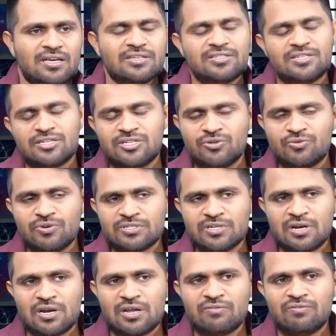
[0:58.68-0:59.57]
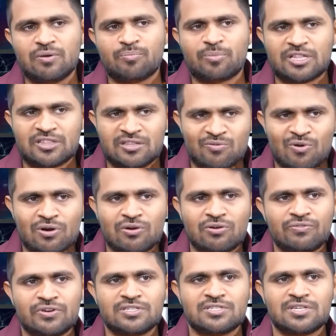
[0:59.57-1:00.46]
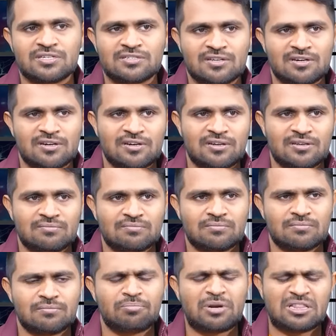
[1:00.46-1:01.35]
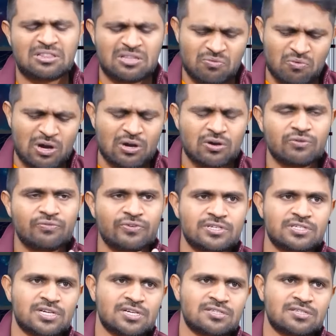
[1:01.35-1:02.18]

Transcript: ఈ సిచ్యువేషన్ లైఫ్లో ప్రతి ఒక్కరు ఫేస్ చేస్తారు ప్రతి ఒక్కరు ఫేస్